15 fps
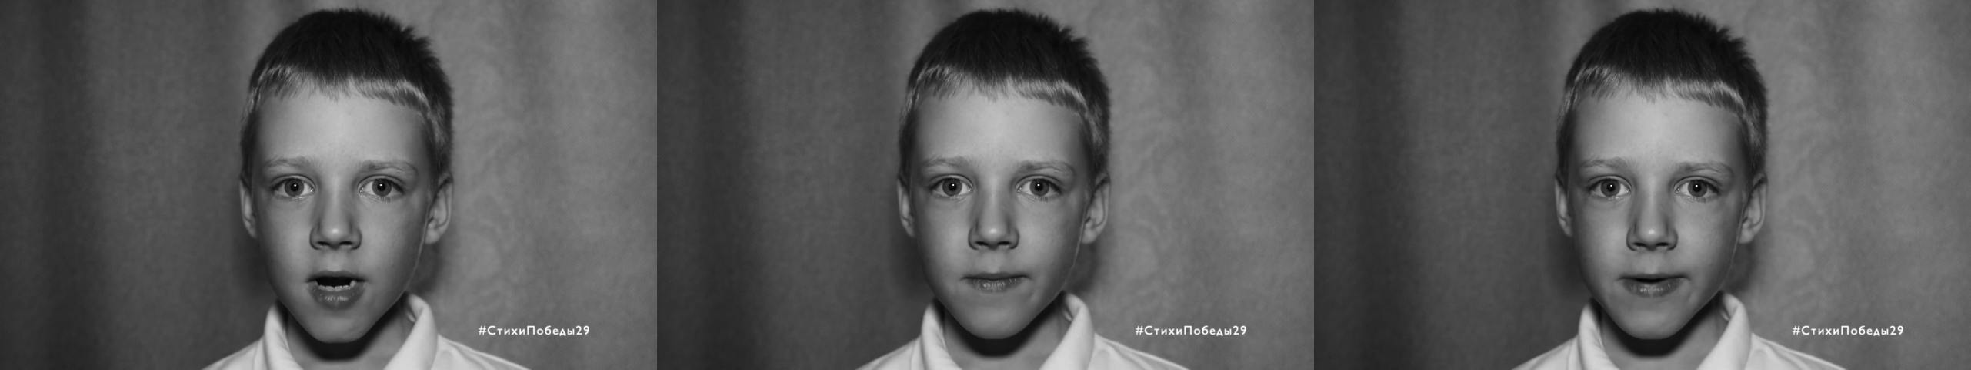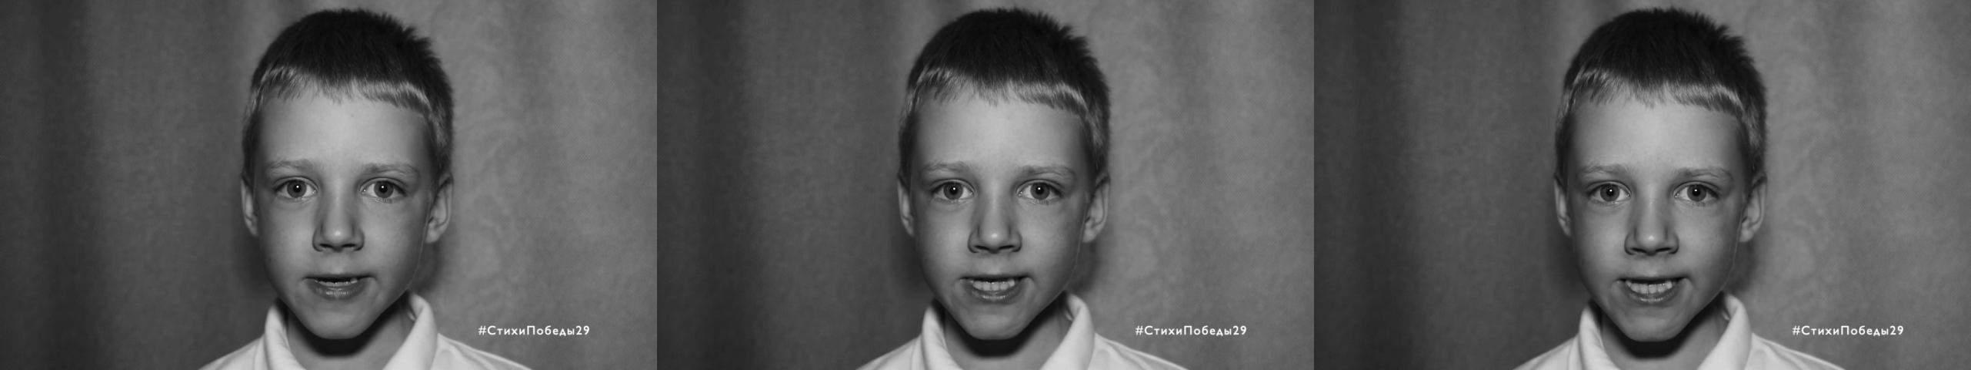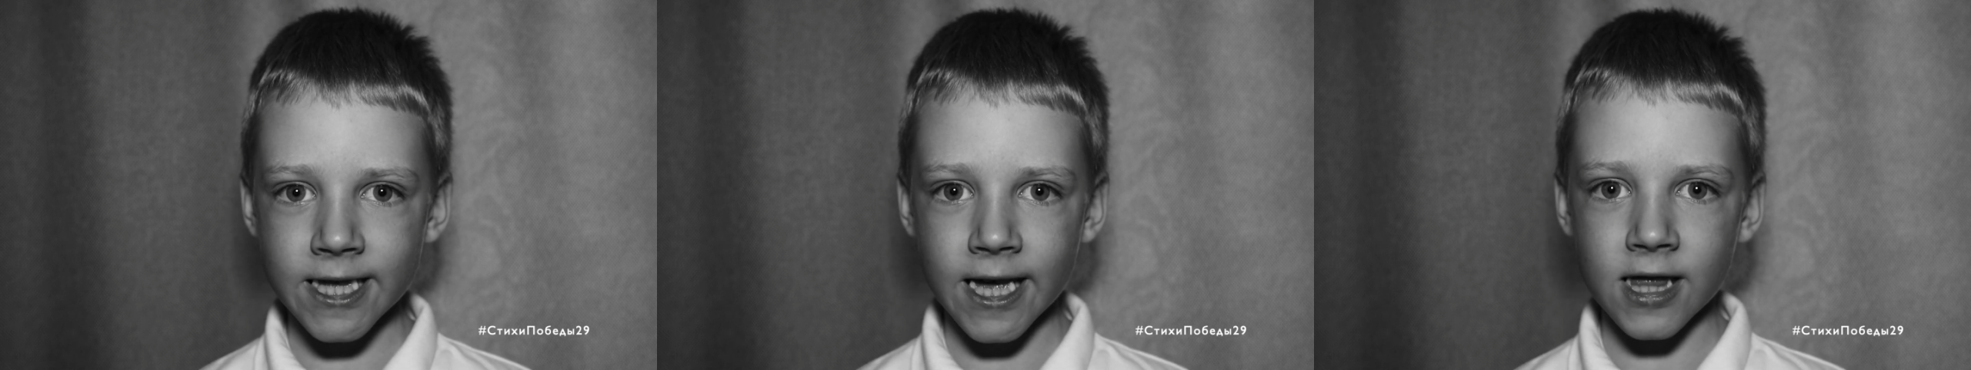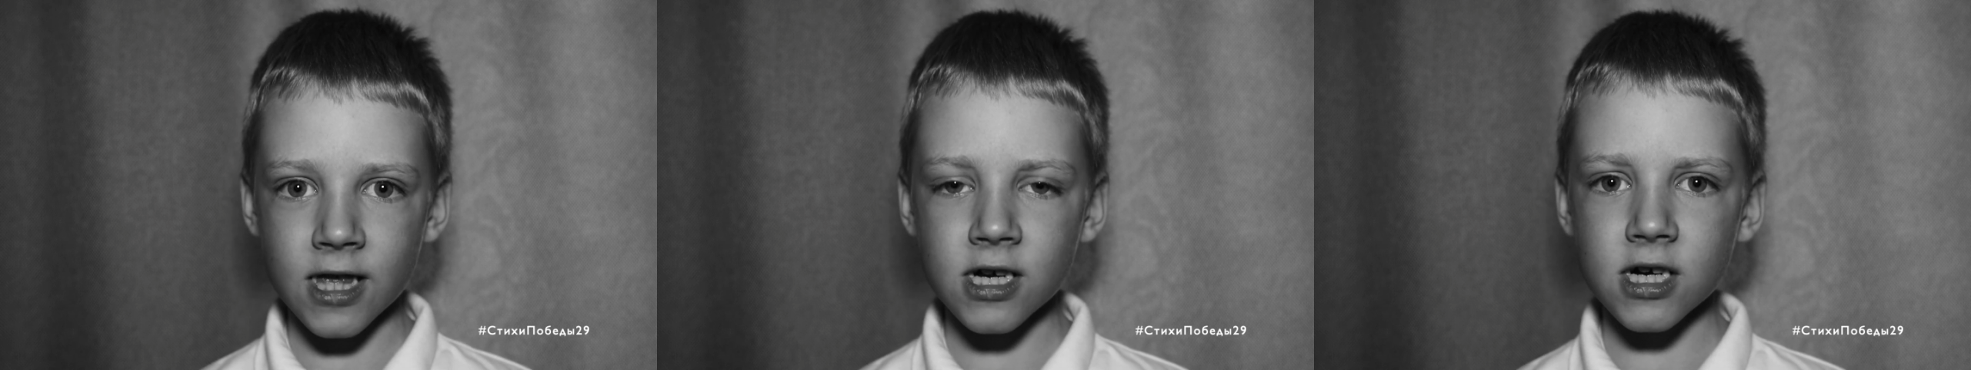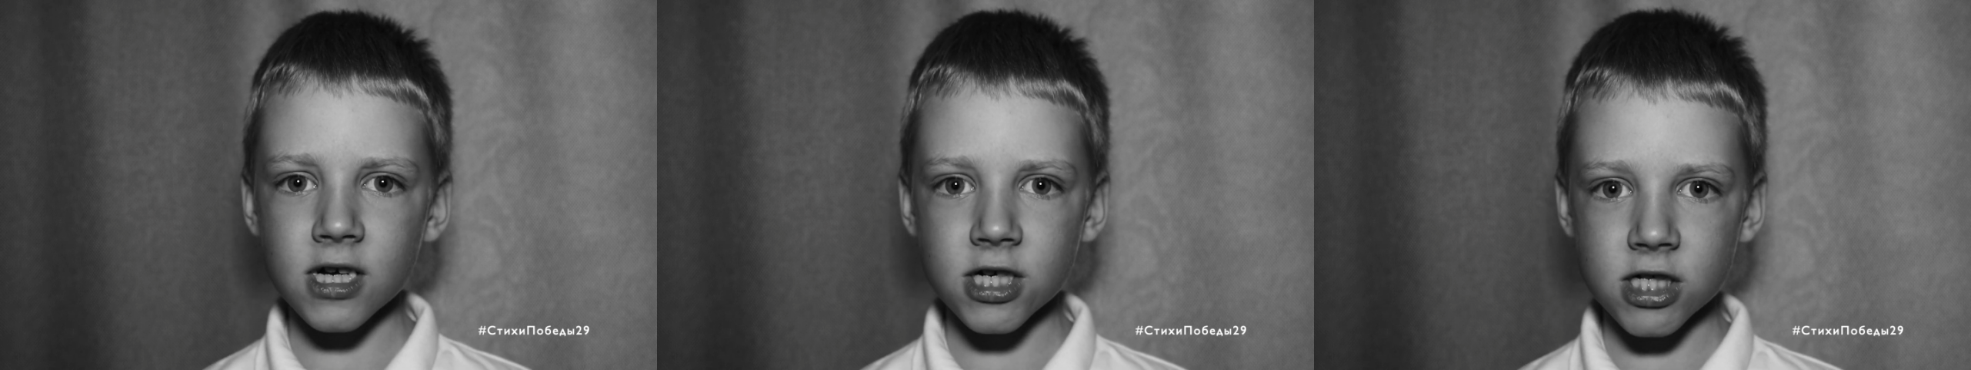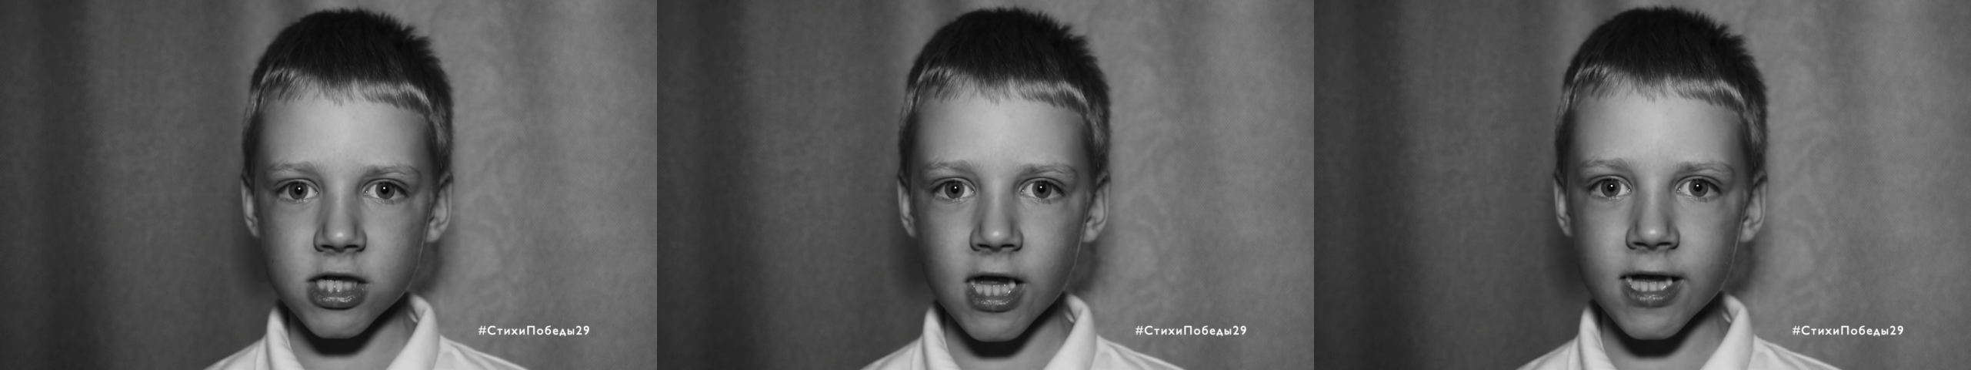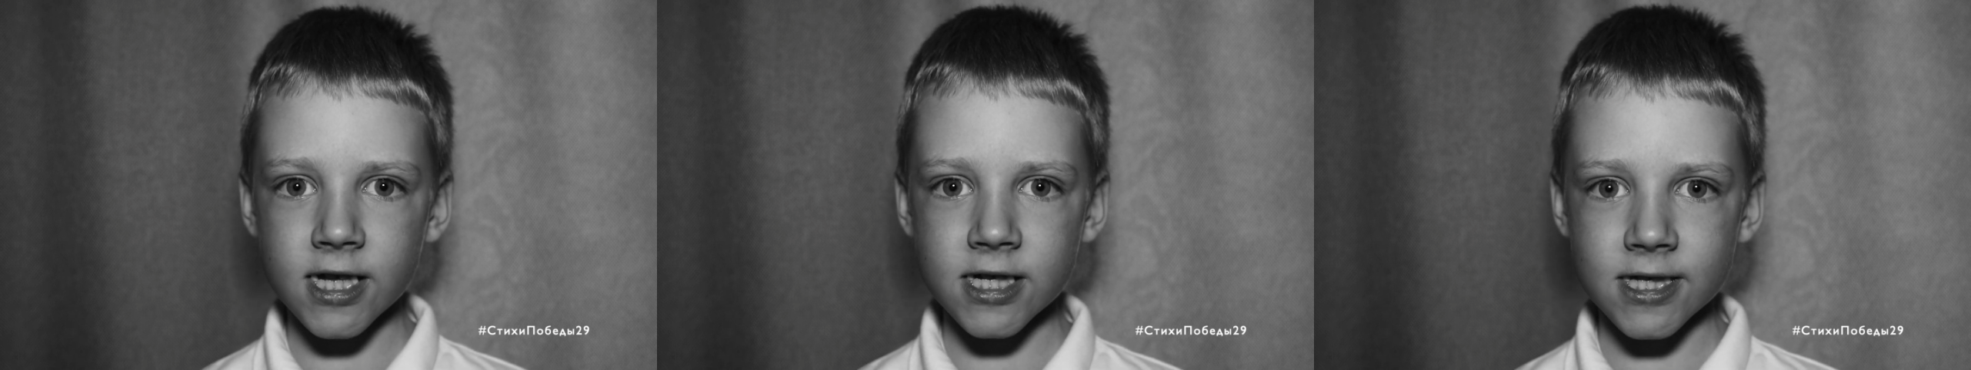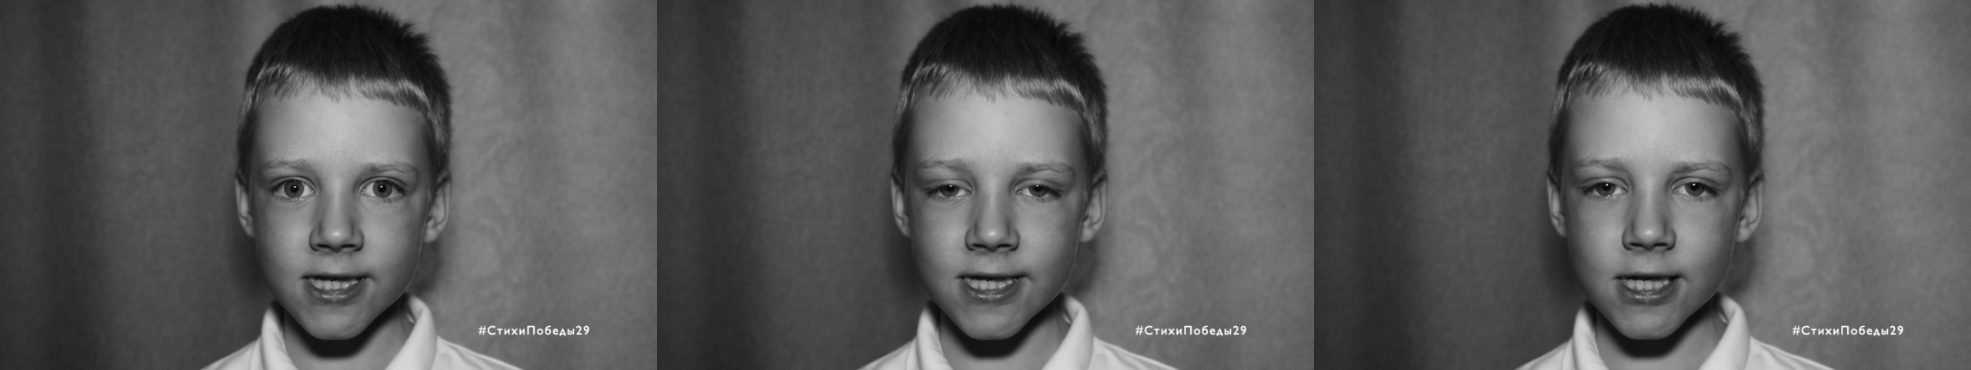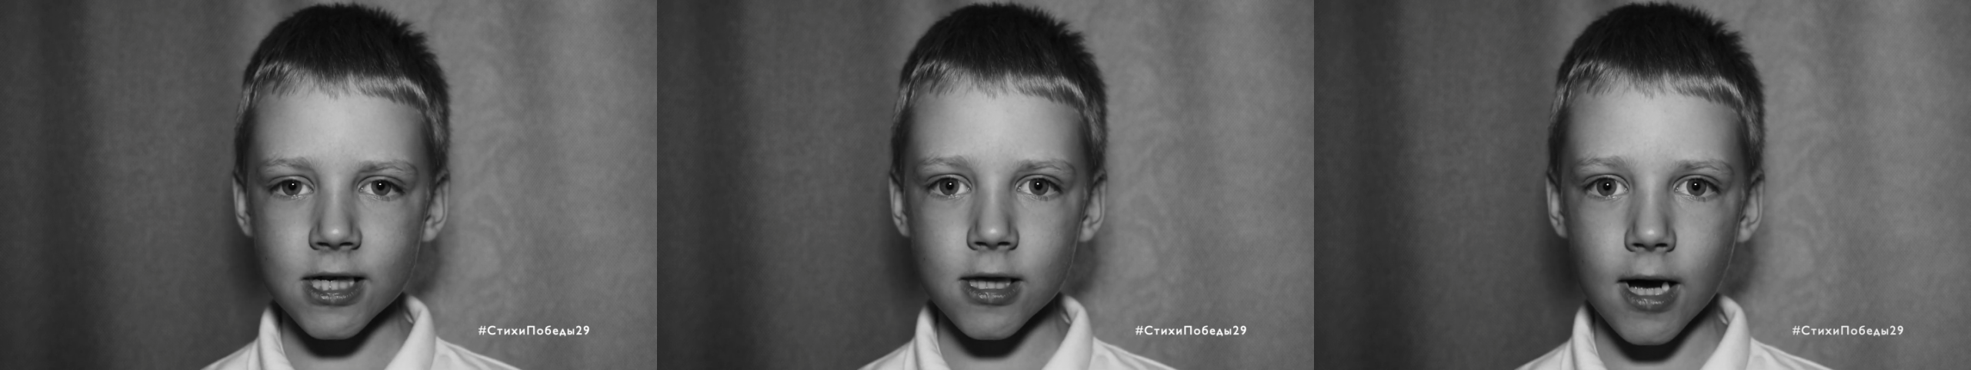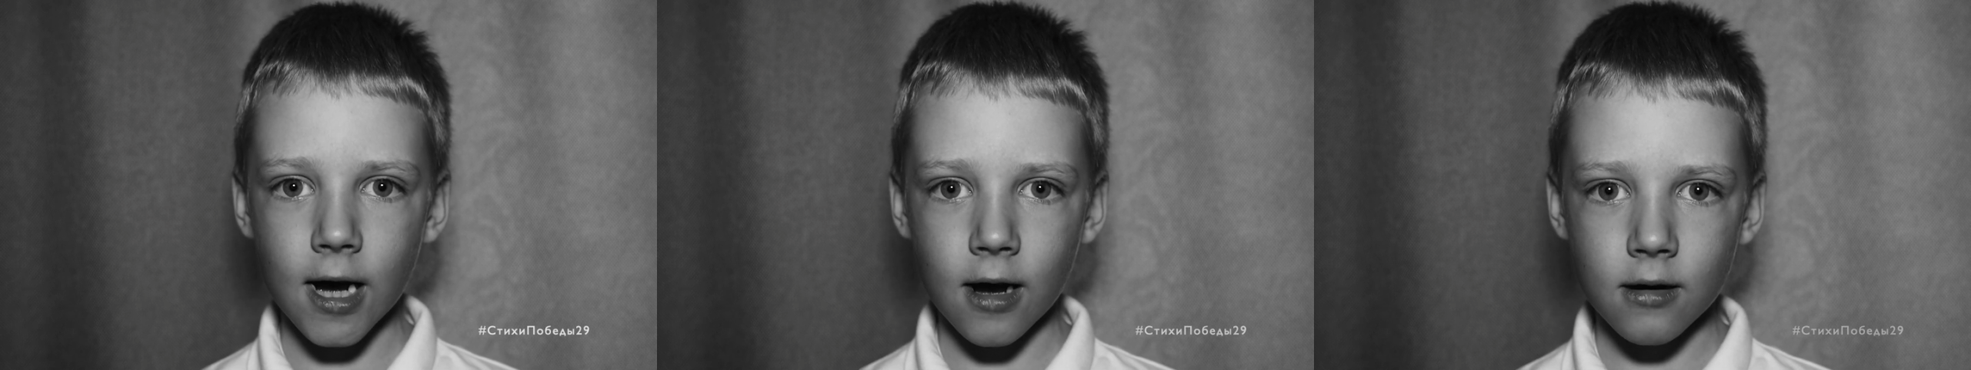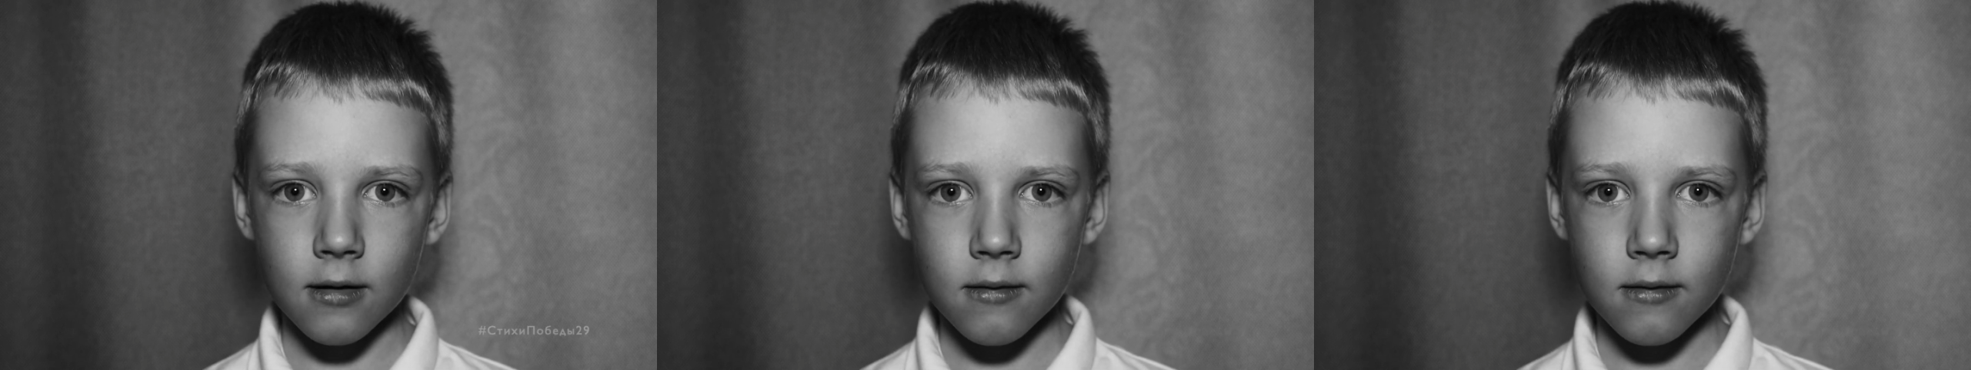последний гражданин села,